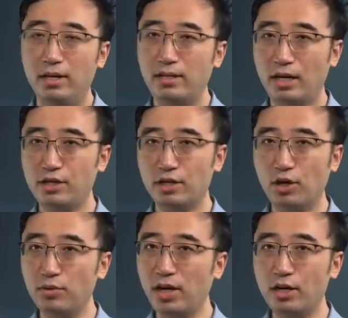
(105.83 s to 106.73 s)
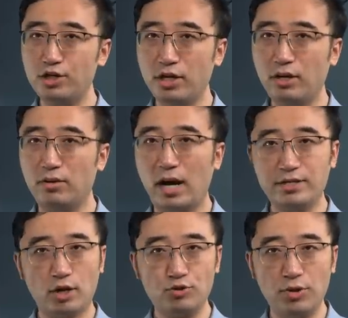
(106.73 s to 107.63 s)
假设抽签之后，按
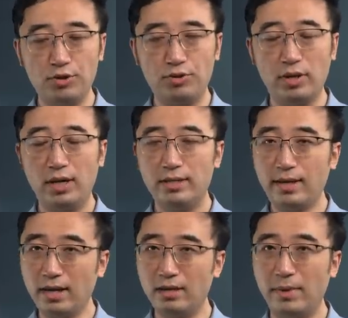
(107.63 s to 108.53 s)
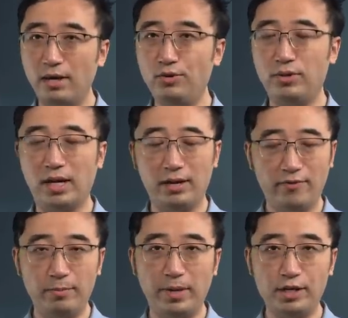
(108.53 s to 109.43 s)
照顺序，三个美女呢
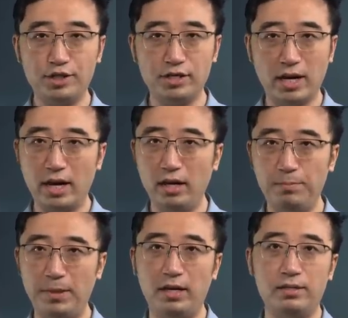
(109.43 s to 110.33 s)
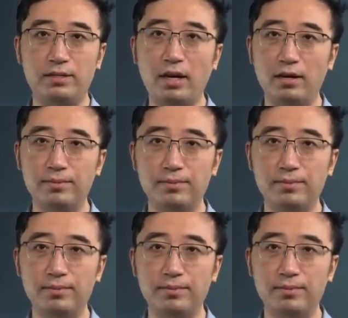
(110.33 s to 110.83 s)
分别是 A、B、C。